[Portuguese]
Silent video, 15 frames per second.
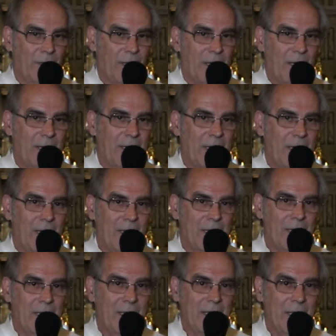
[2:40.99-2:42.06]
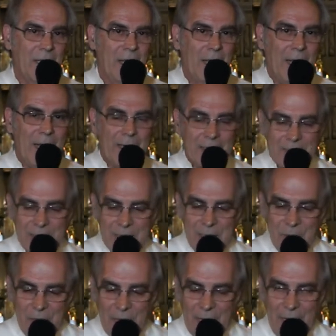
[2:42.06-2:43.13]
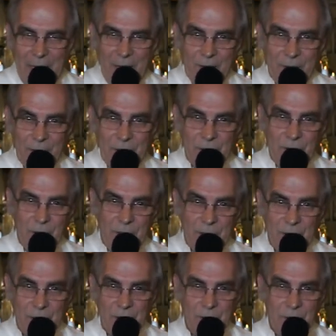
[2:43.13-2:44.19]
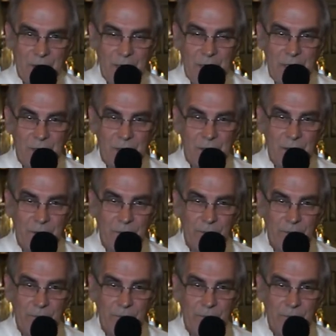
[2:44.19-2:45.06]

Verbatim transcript: aquela que assimilava as coisas do Cristo,